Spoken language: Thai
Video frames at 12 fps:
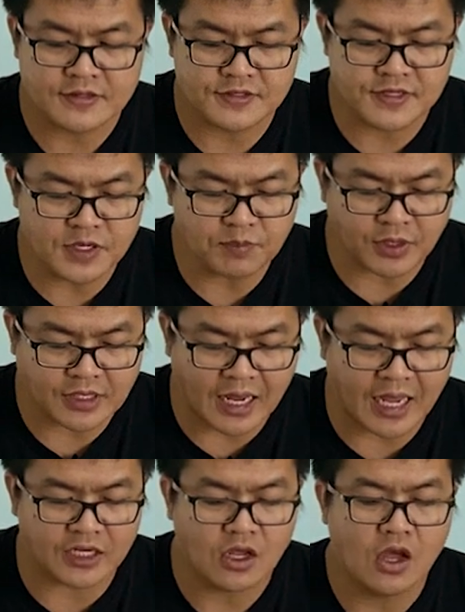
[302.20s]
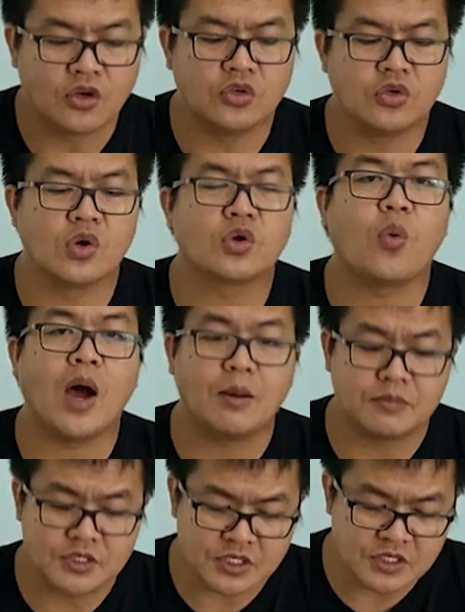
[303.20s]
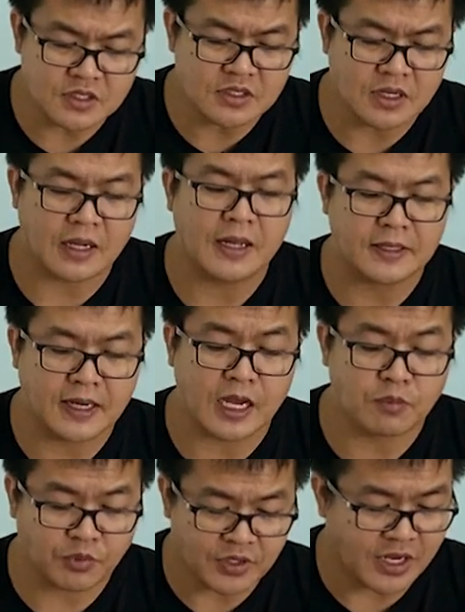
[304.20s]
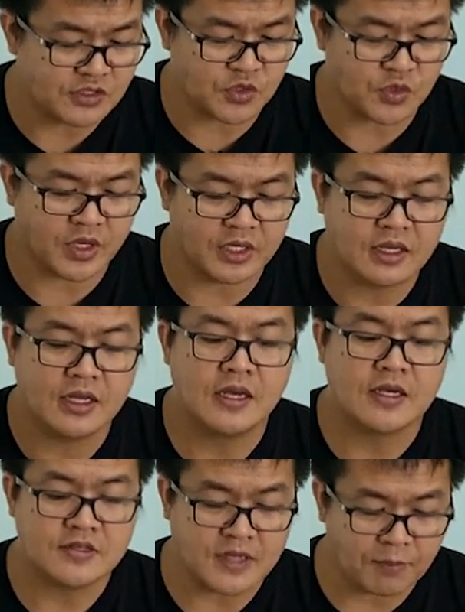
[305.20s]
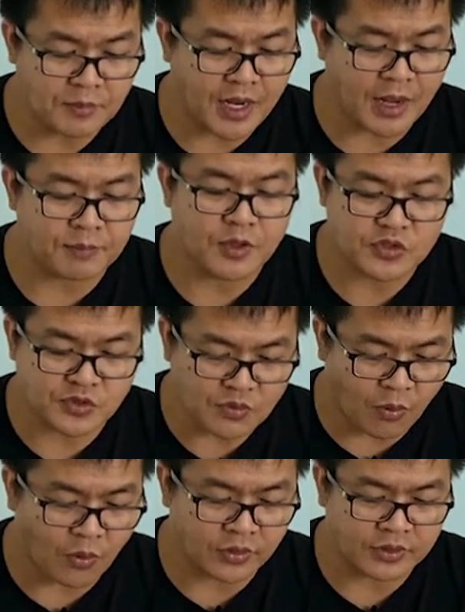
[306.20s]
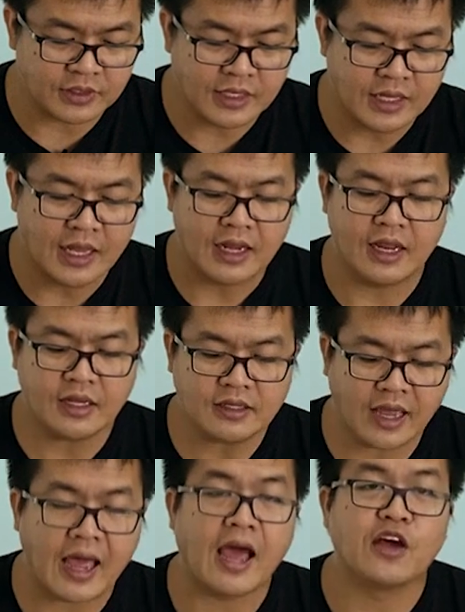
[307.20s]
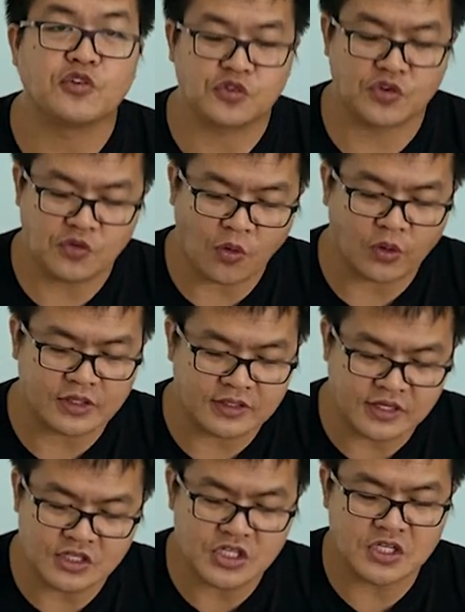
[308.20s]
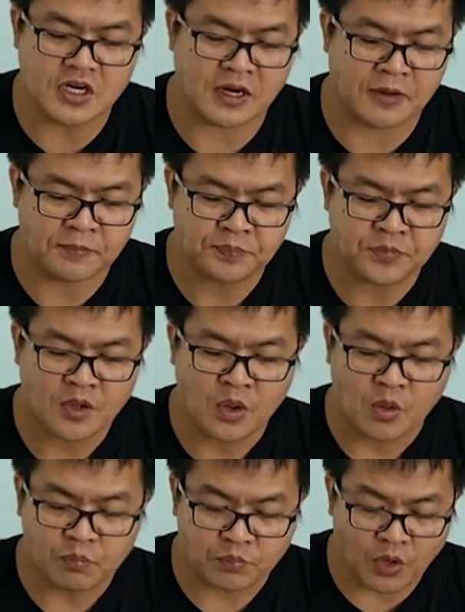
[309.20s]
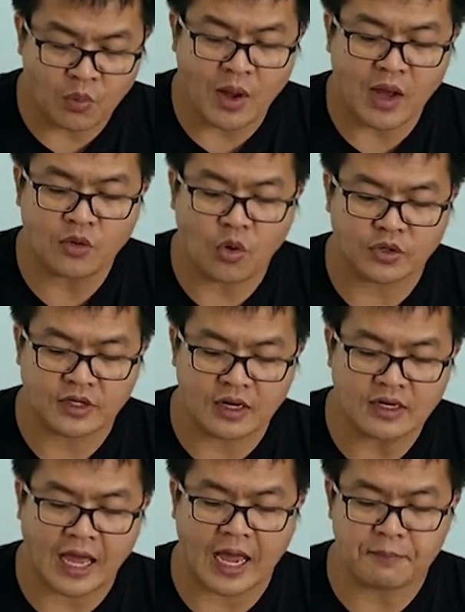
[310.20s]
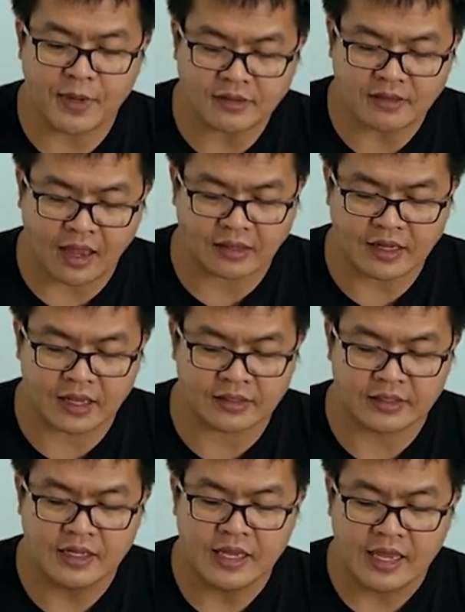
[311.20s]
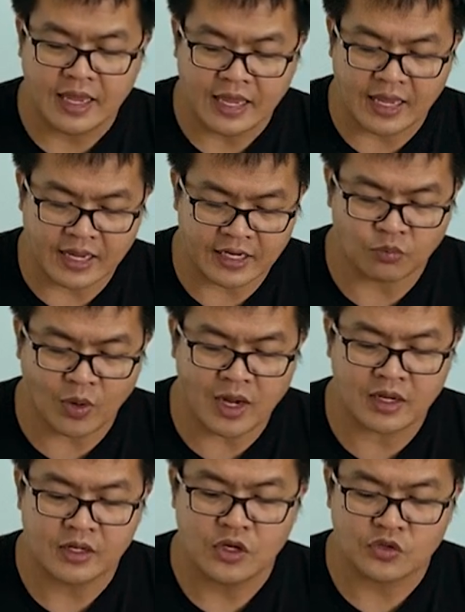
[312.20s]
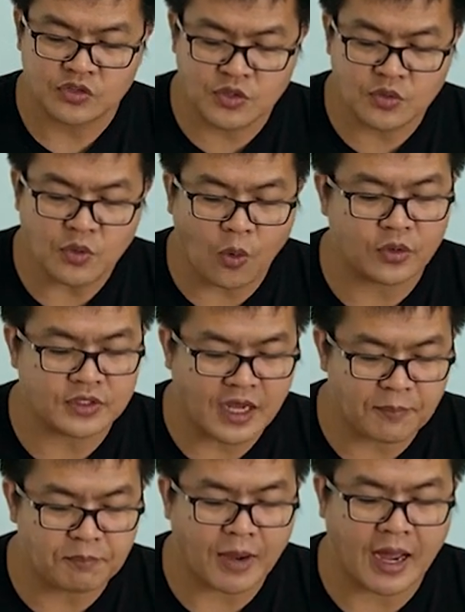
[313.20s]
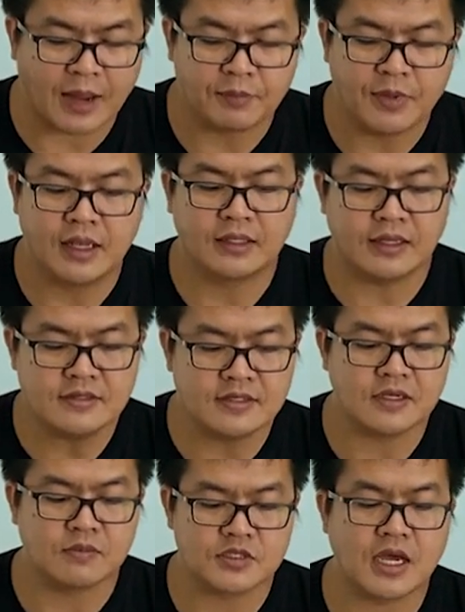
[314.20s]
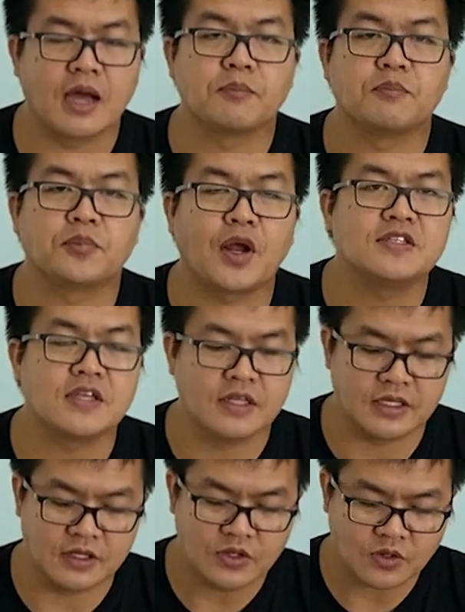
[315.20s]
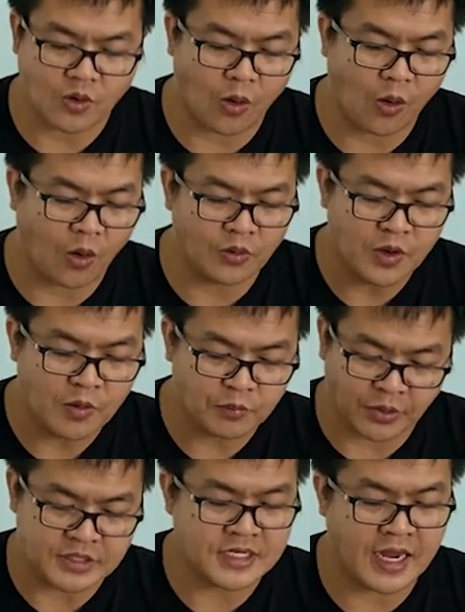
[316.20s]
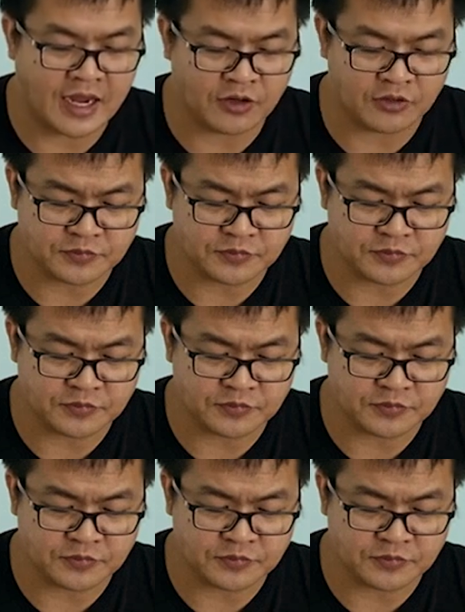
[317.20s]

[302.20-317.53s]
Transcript: ซึ่งประทานโดยความเชื่อในพระเยซูคริสต์สำหรับทุกคนและแก่ทุกคนที่เชื่อ เพราะว่าคนทั้งหลายไม่ต่างกัน เหตุว่าทุกคนทำบาปและเสื่อมจากพระสิริของพระเจ้า